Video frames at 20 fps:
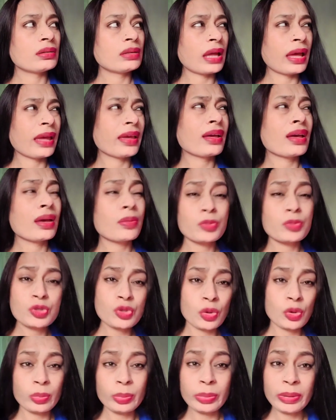नाइक
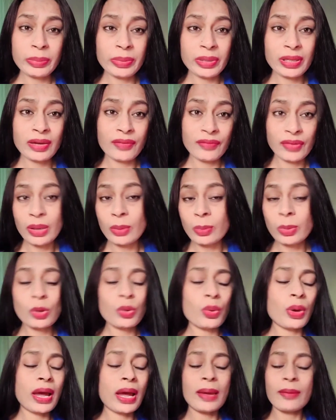अमेजोन पे भी
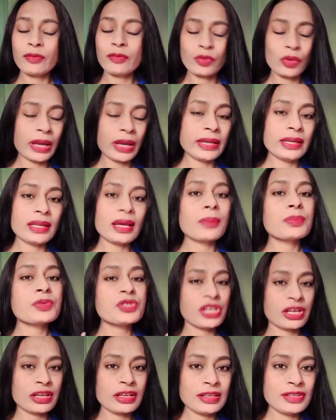अवेलेबल हुआ है नो आइडिया आप
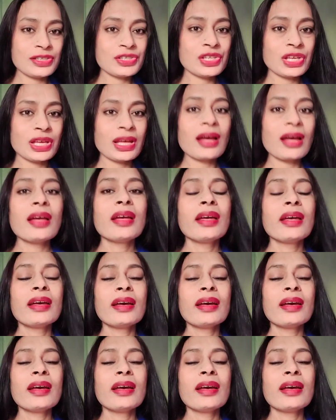चेक कर लीजिएगा